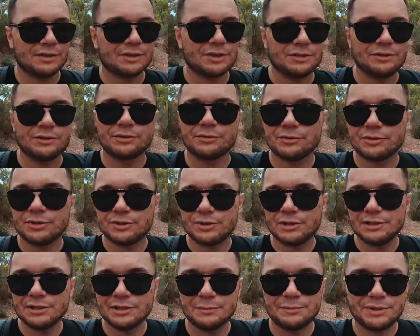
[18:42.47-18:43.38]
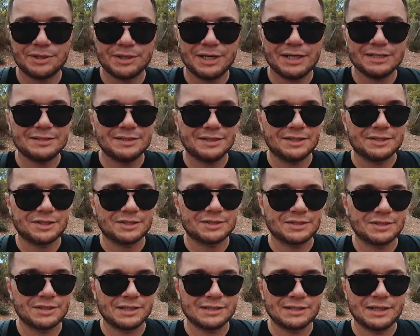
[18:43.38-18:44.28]
начало это очень сильно напрягать. И я
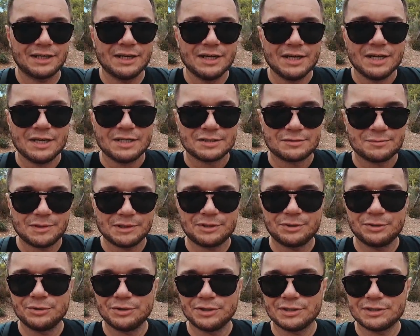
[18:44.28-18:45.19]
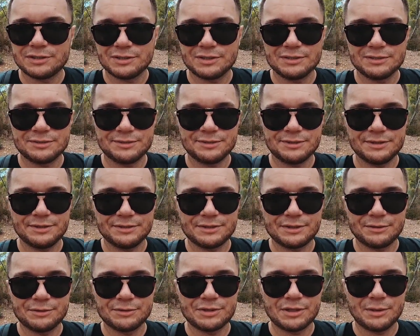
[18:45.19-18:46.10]
сейчас иногда смотрю, если
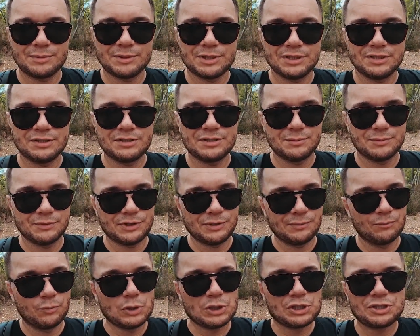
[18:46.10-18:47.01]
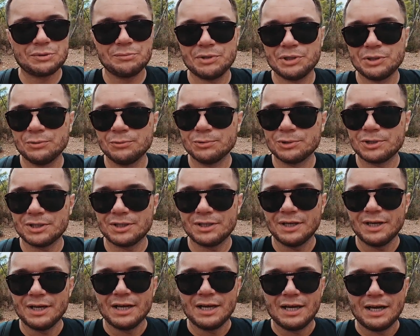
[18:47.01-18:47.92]
голосовое сообщение, типа, там больше минуты,
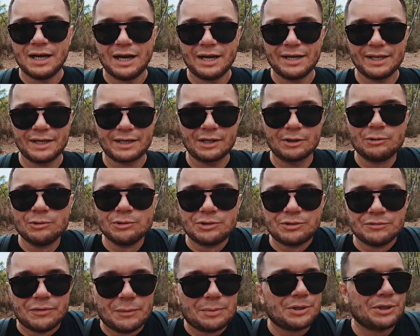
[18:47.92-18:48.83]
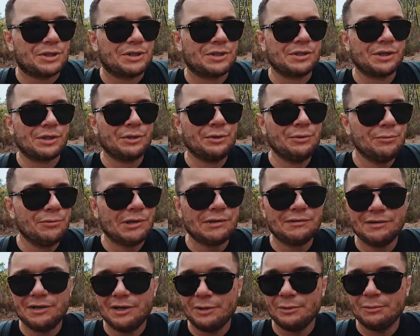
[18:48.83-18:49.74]
а я какую-то вообще херню
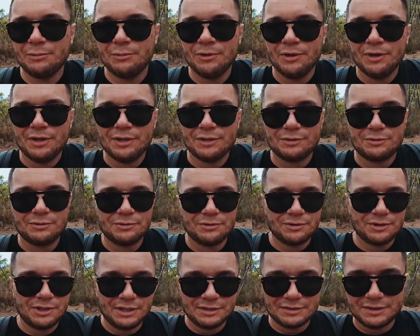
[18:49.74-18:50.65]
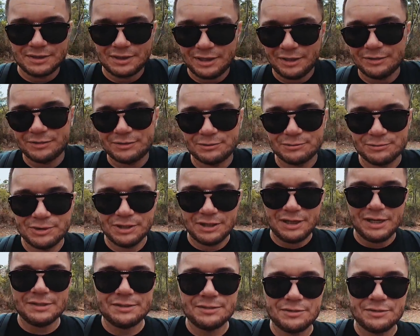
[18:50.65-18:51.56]
говорю, то я стараюсь удалять